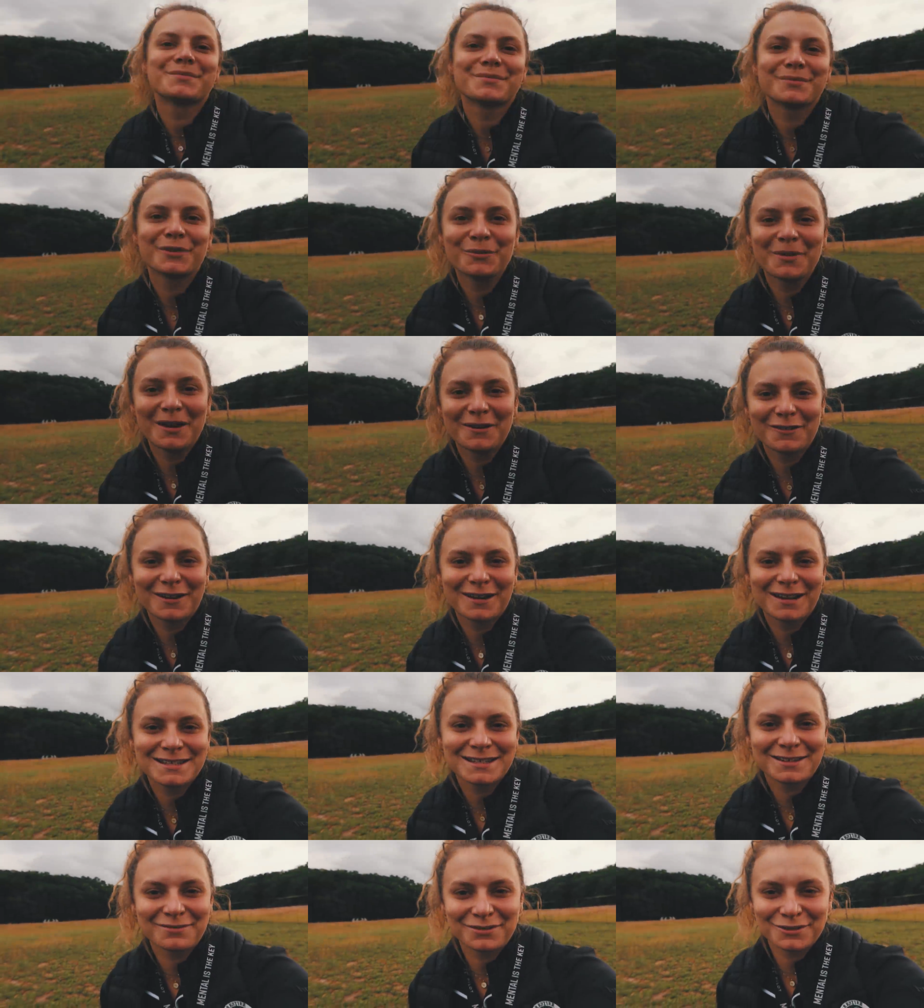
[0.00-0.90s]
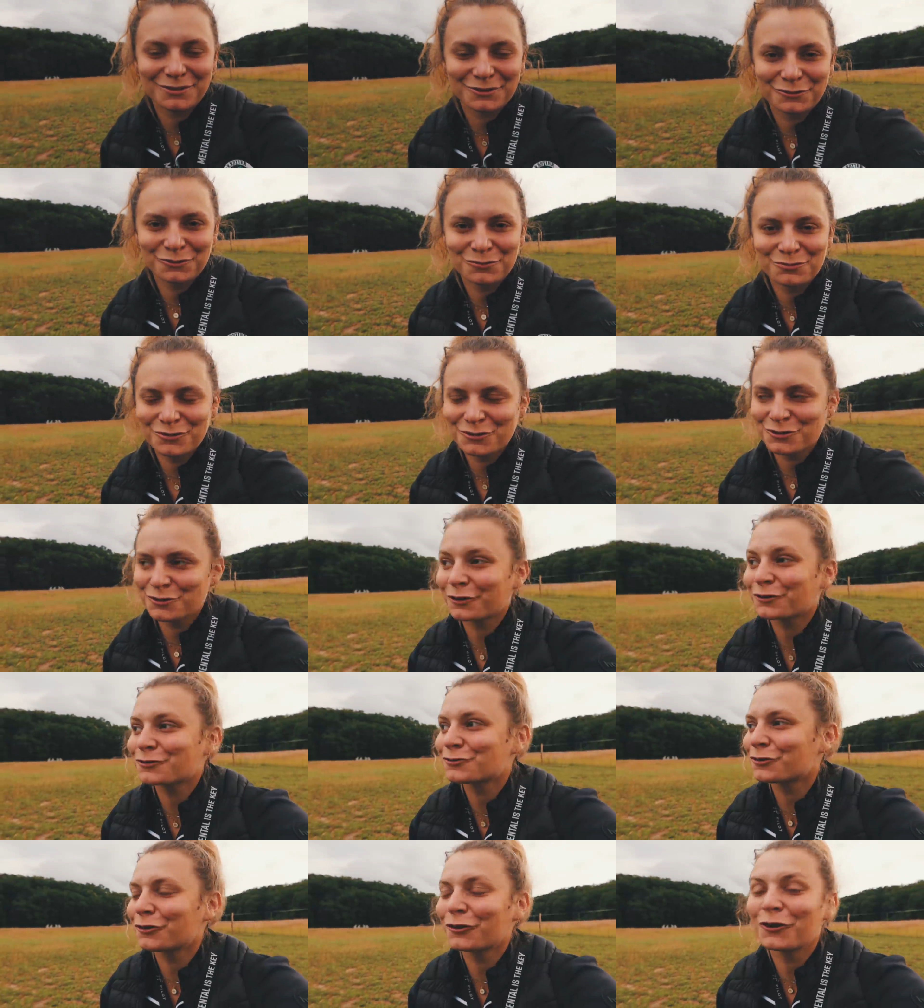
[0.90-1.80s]
Bon bah voilà, ça fait du coup
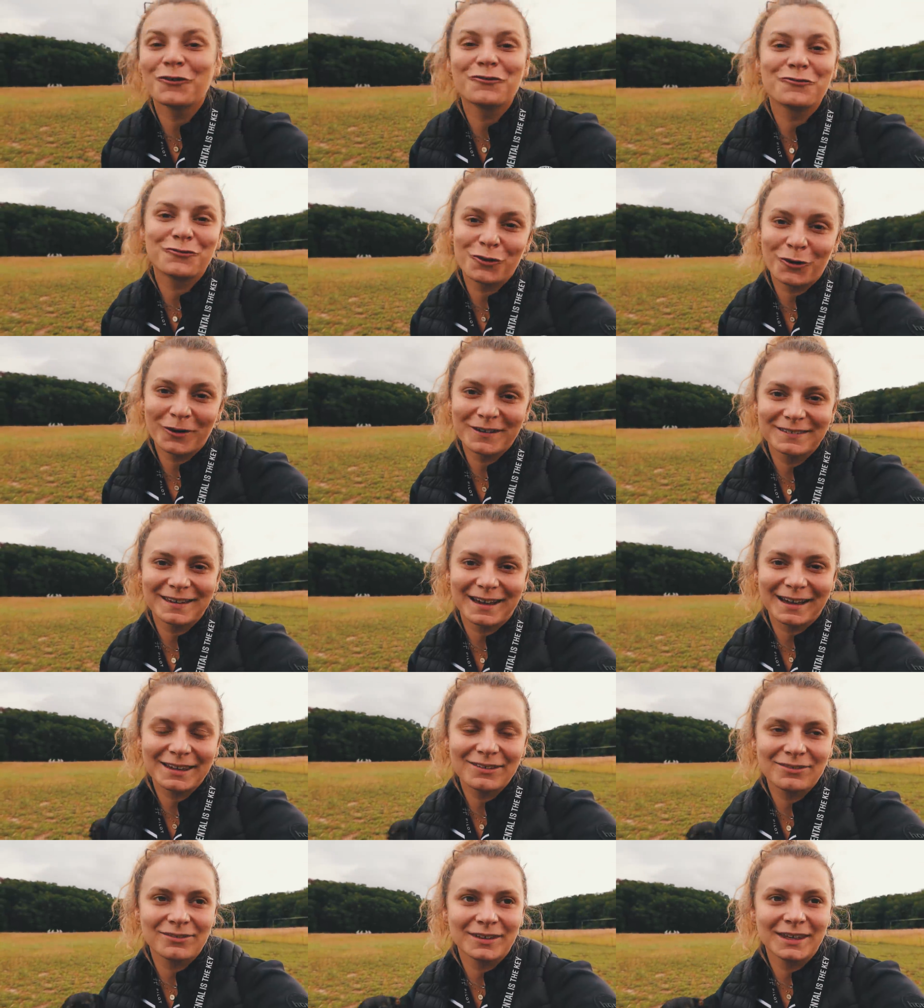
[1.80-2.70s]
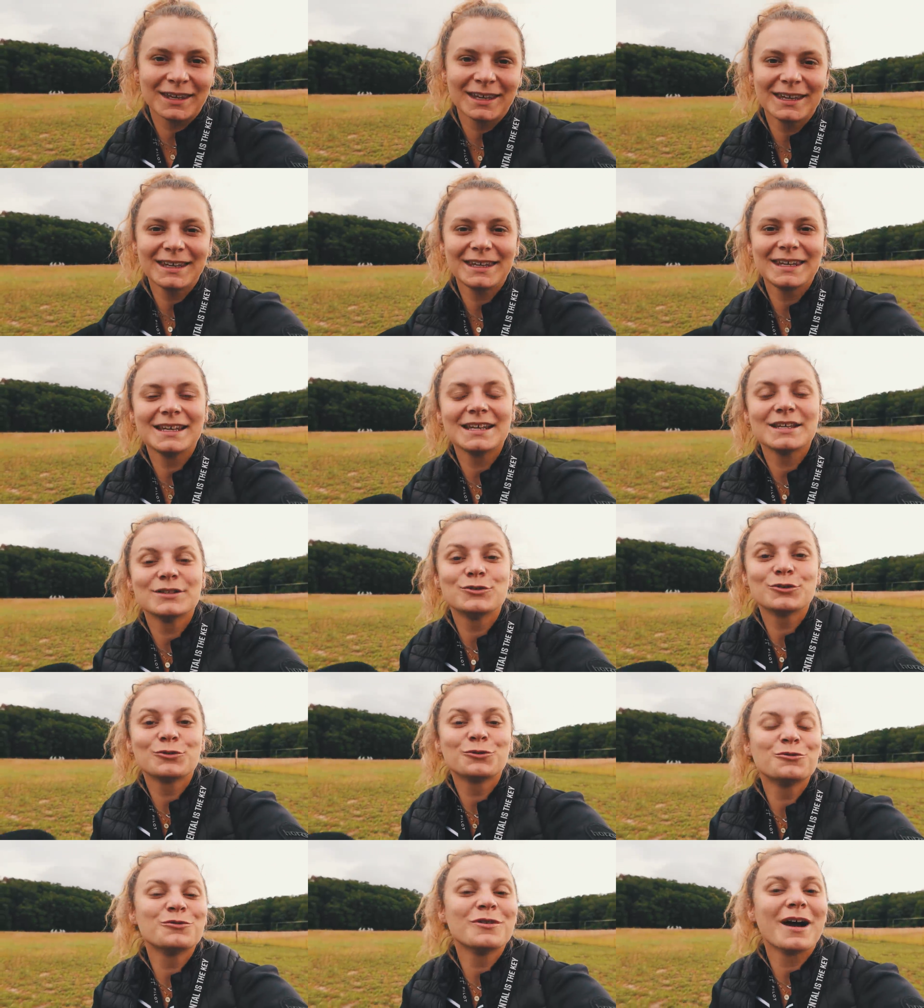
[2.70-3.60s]
plusieurs jours que Vlan est arrivé. Il est
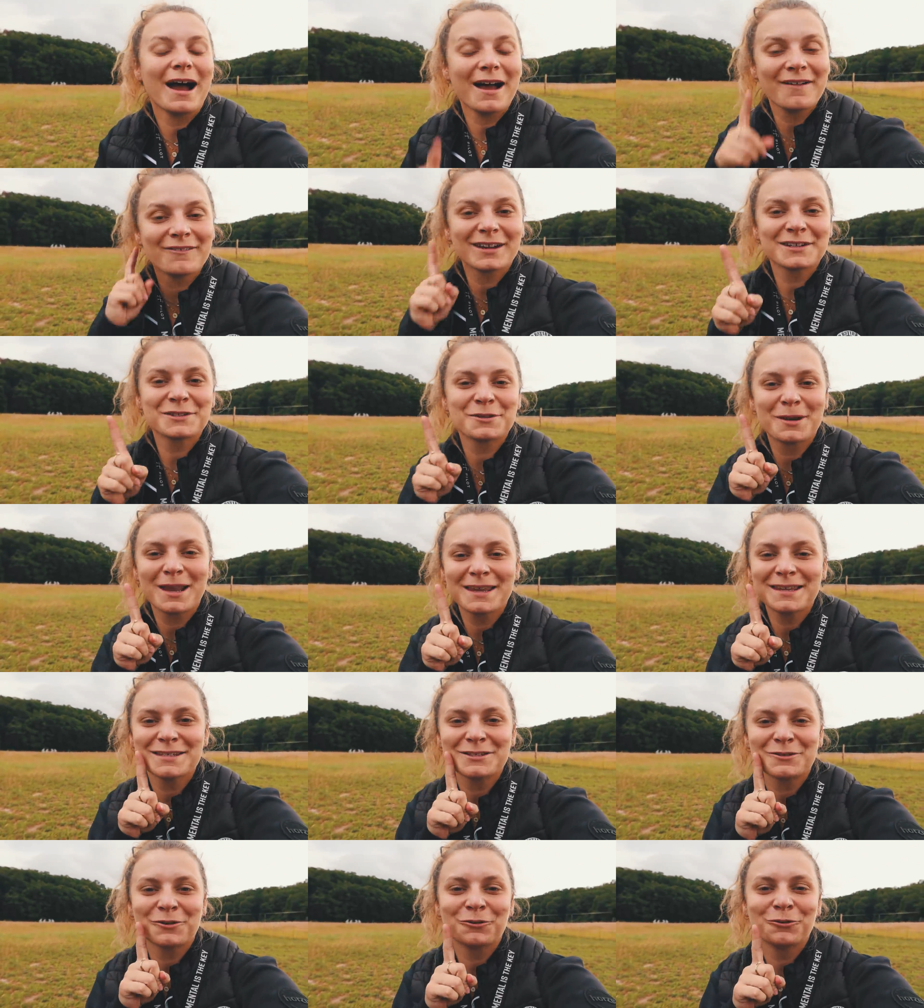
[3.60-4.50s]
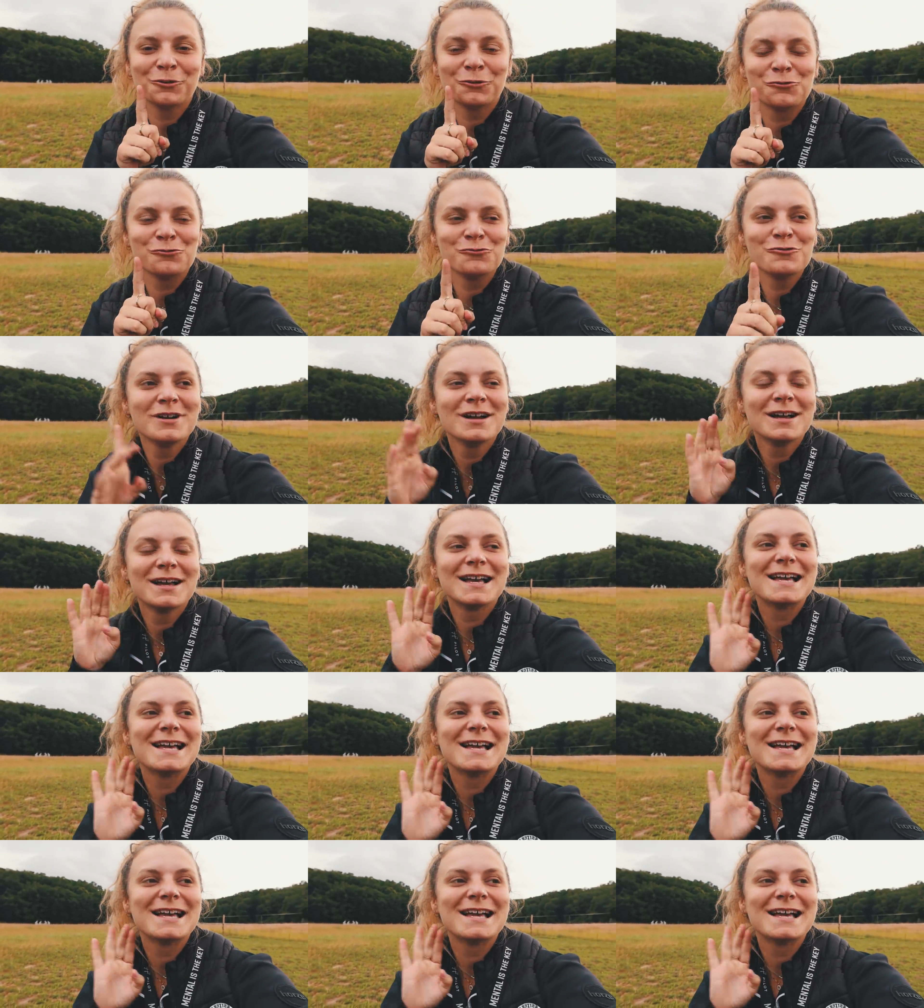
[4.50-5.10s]
du coup avec Soleil et Sangoku.